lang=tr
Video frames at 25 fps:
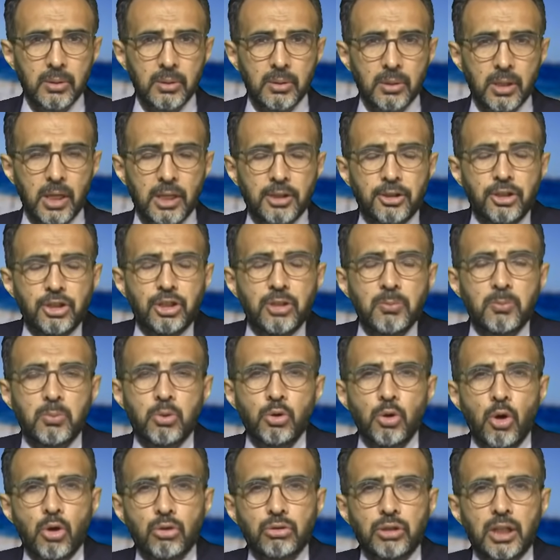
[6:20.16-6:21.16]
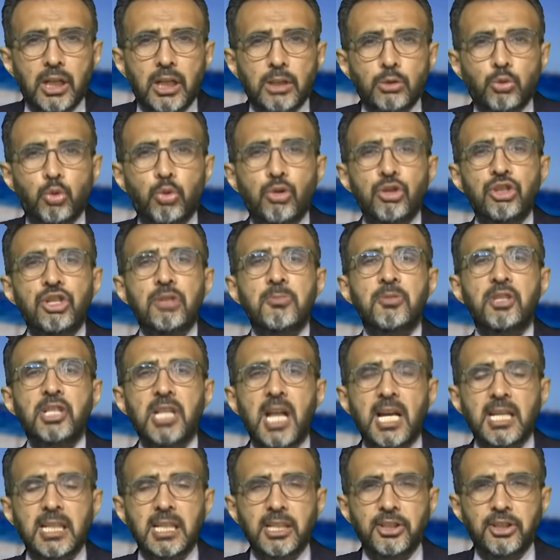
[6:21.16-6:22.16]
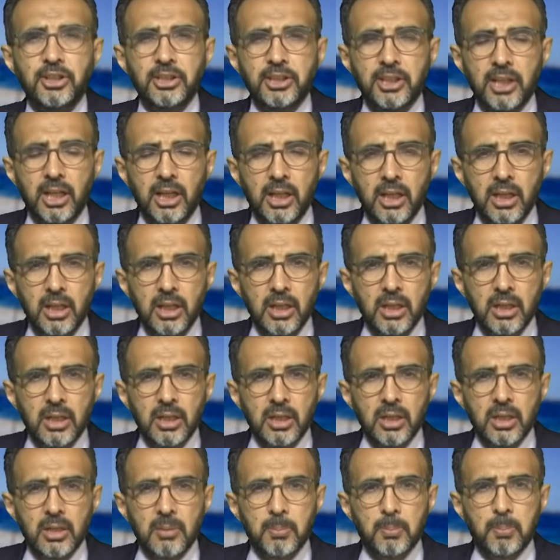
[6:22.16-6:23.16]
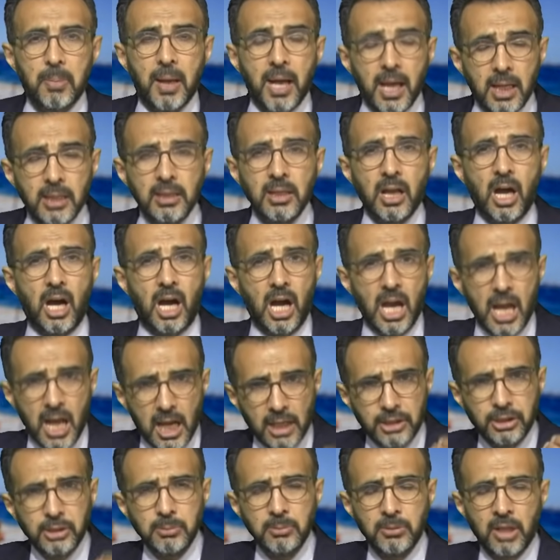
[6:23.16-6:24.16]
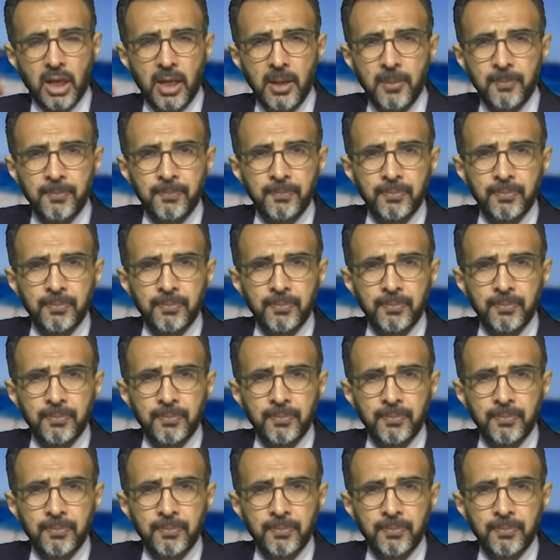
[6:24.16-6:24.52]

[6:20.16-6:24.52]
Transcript: Kardeşim bu noktaya turizmciler getirdi. Ben hayatımda